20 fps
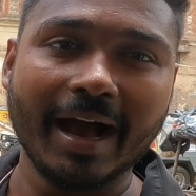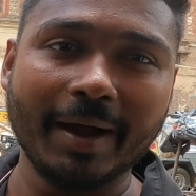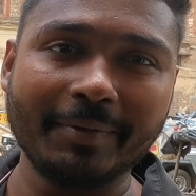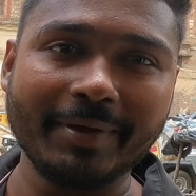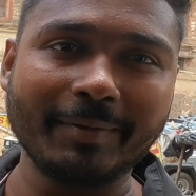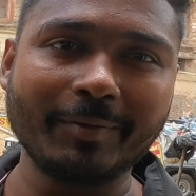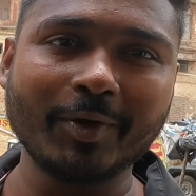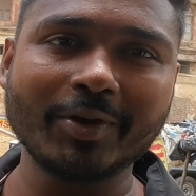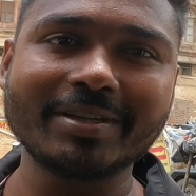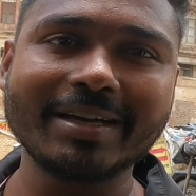
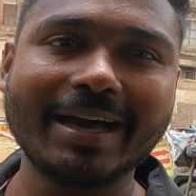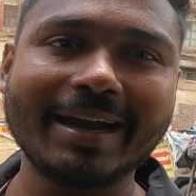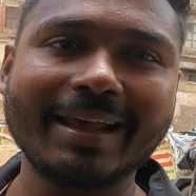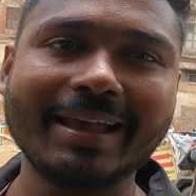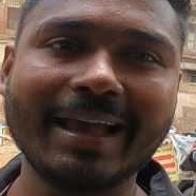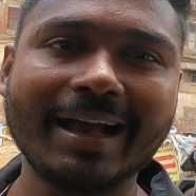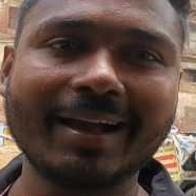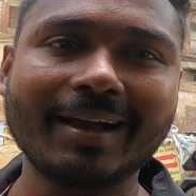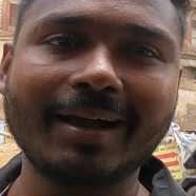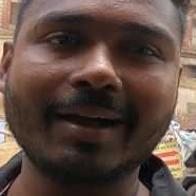अभी हम लोग जा
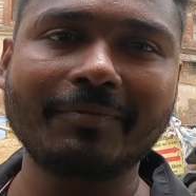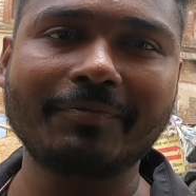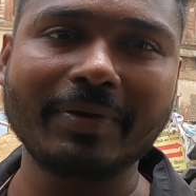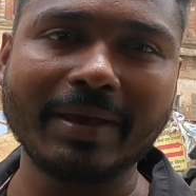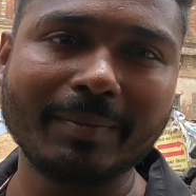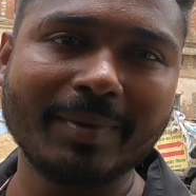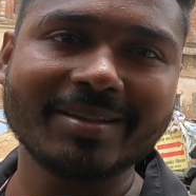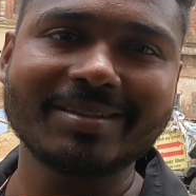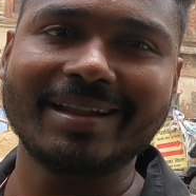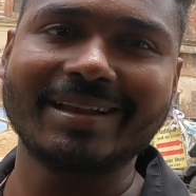रहे हैं यहाँ का
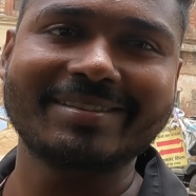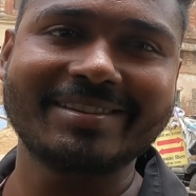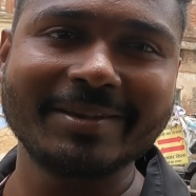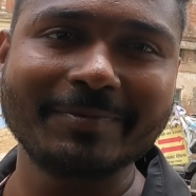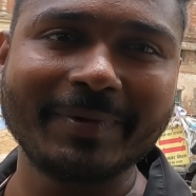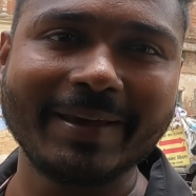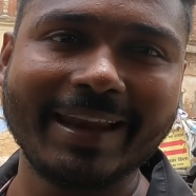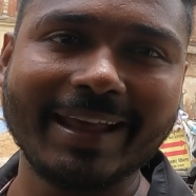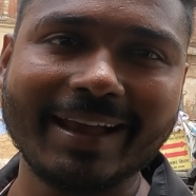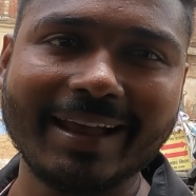फेमस
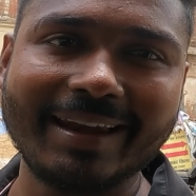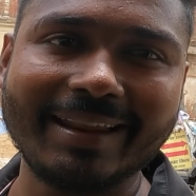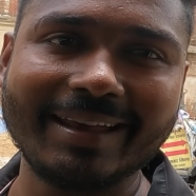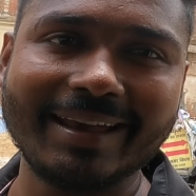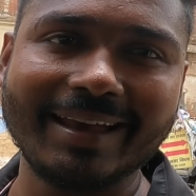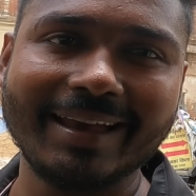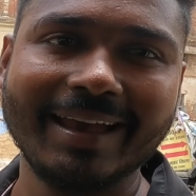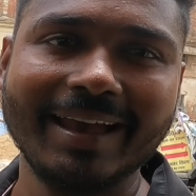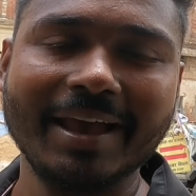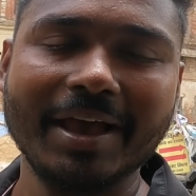लस्सी पीने के
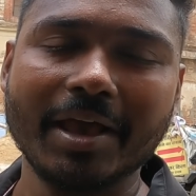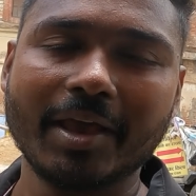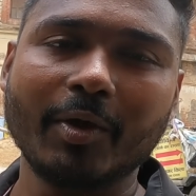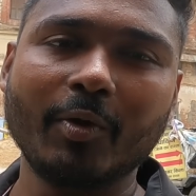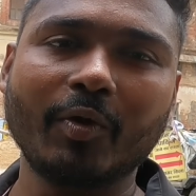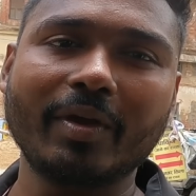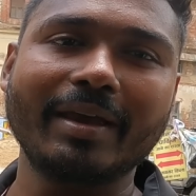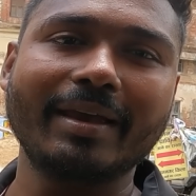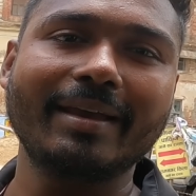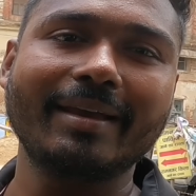लिए
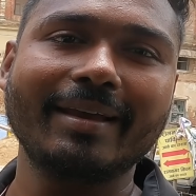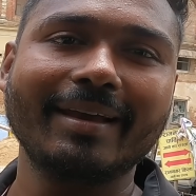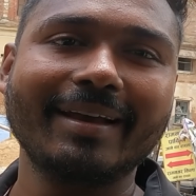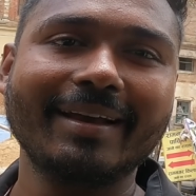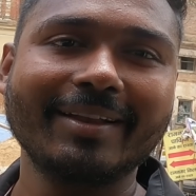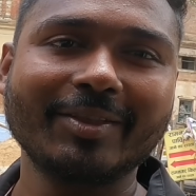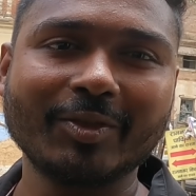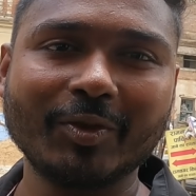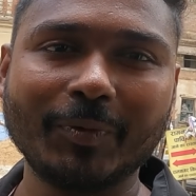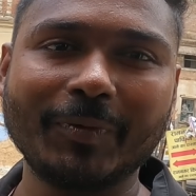क्योंकि
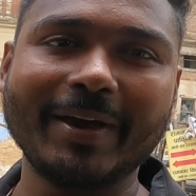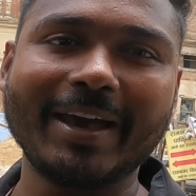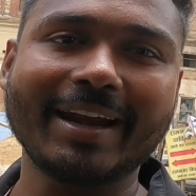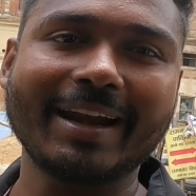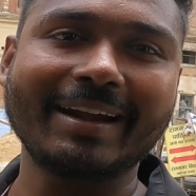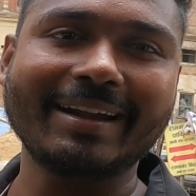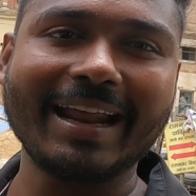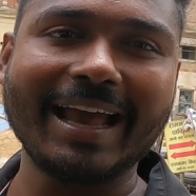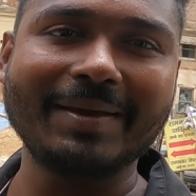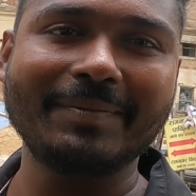
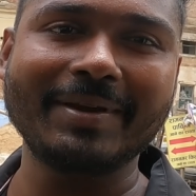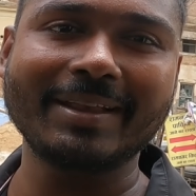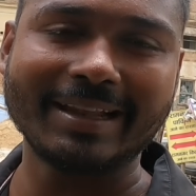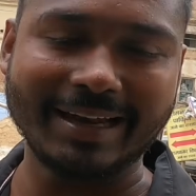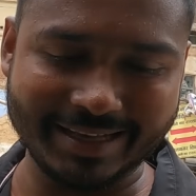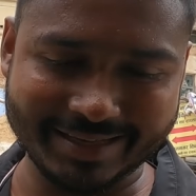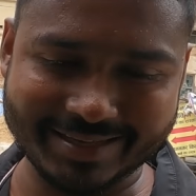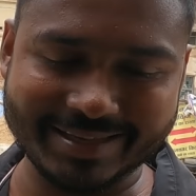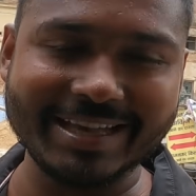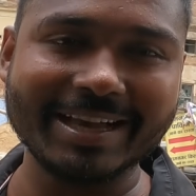दोपहर के टाइम है
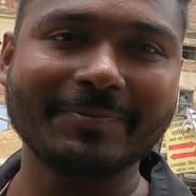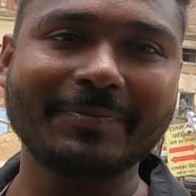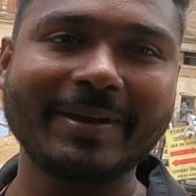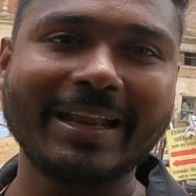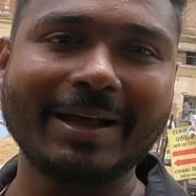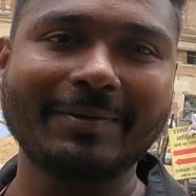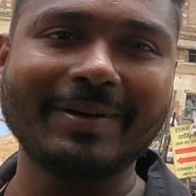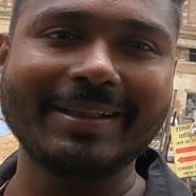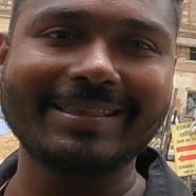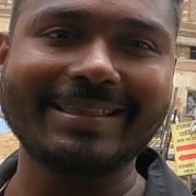तो लस्सी एक
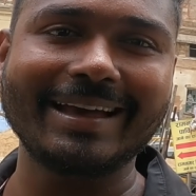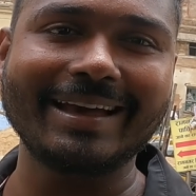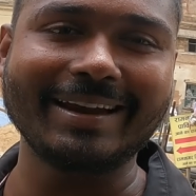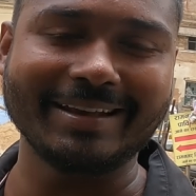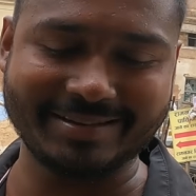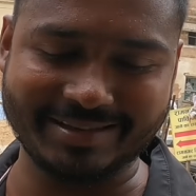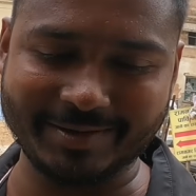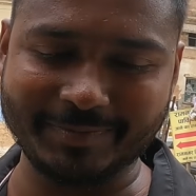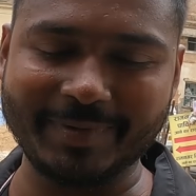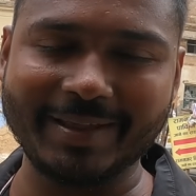पीना बनता है
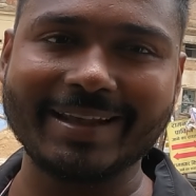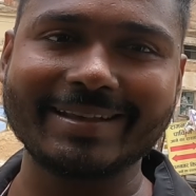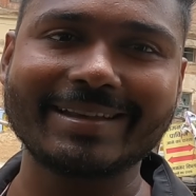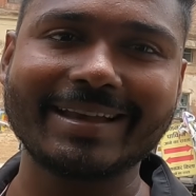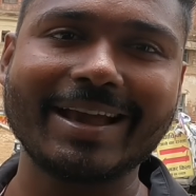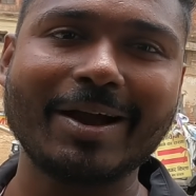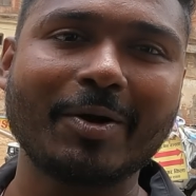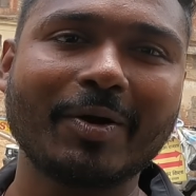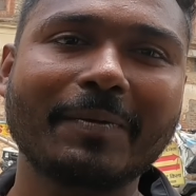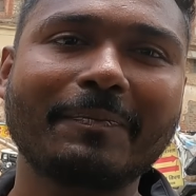लस्सी पीने
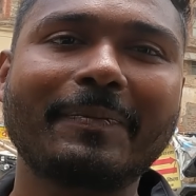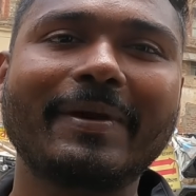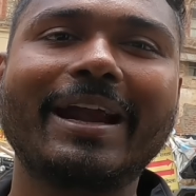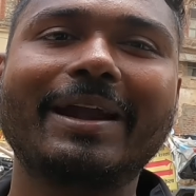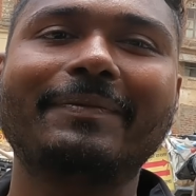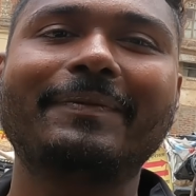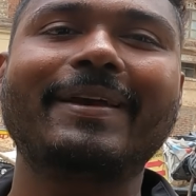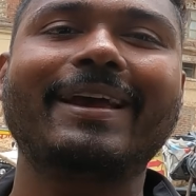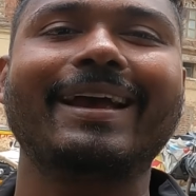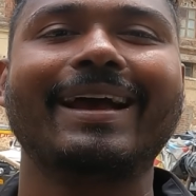से क्या होगा
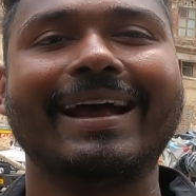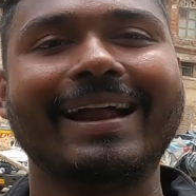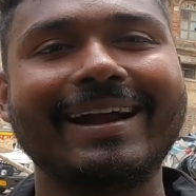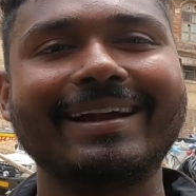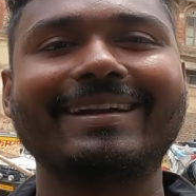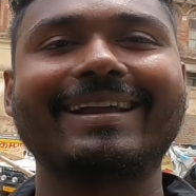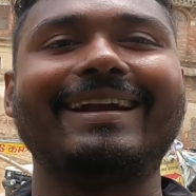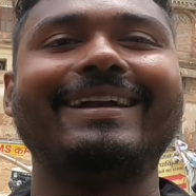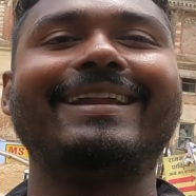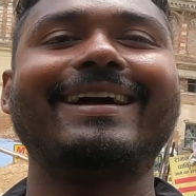पेट पे
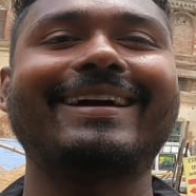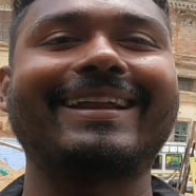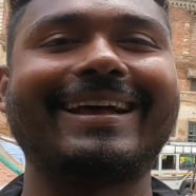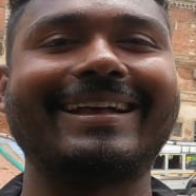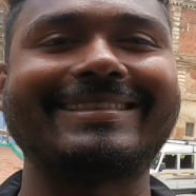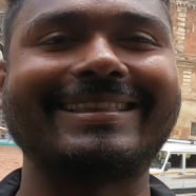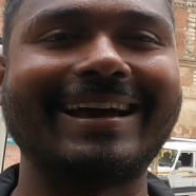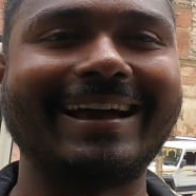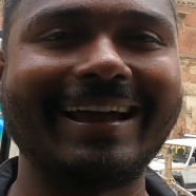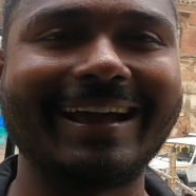ठंडक
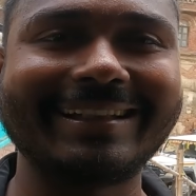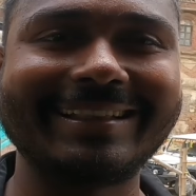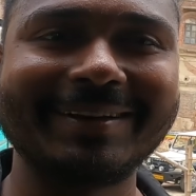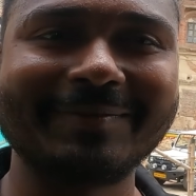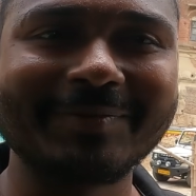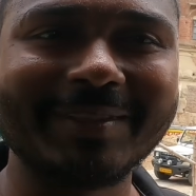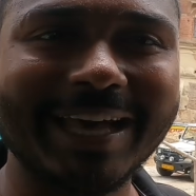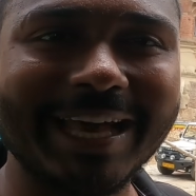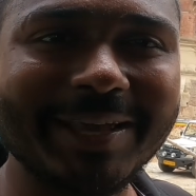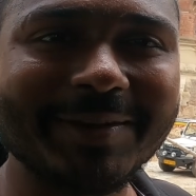रहता है
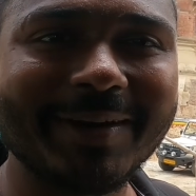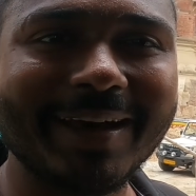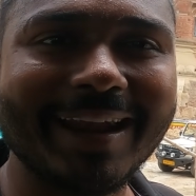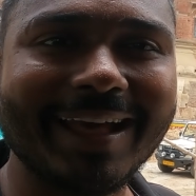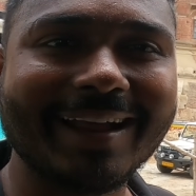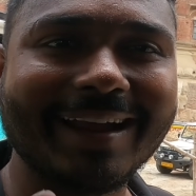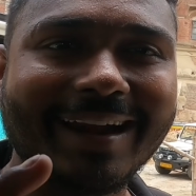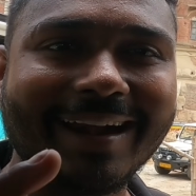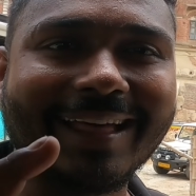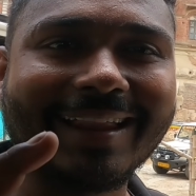एकदम दही
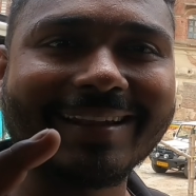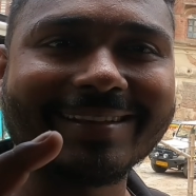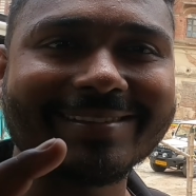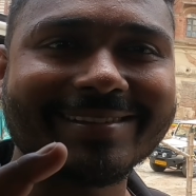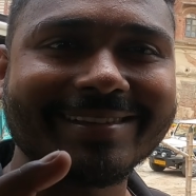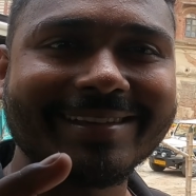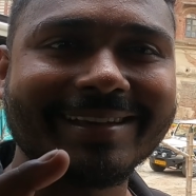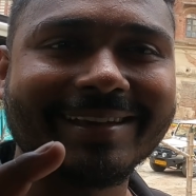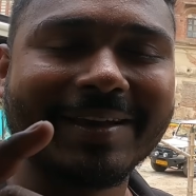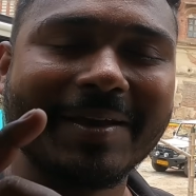वाला गाढ़ा
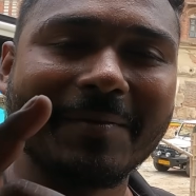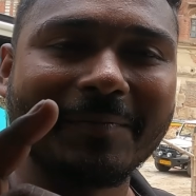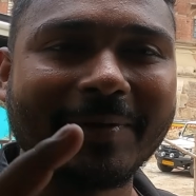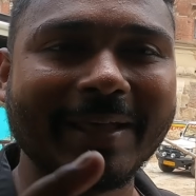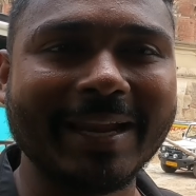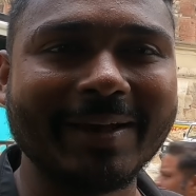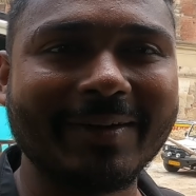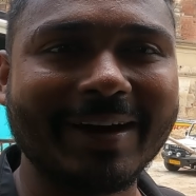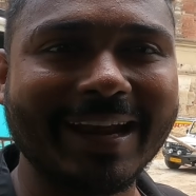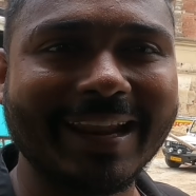लस्सी
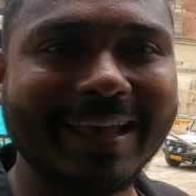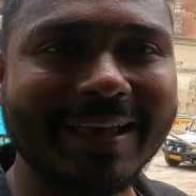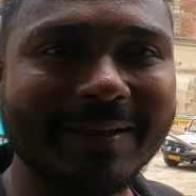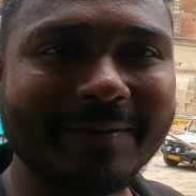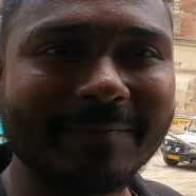पीने वाले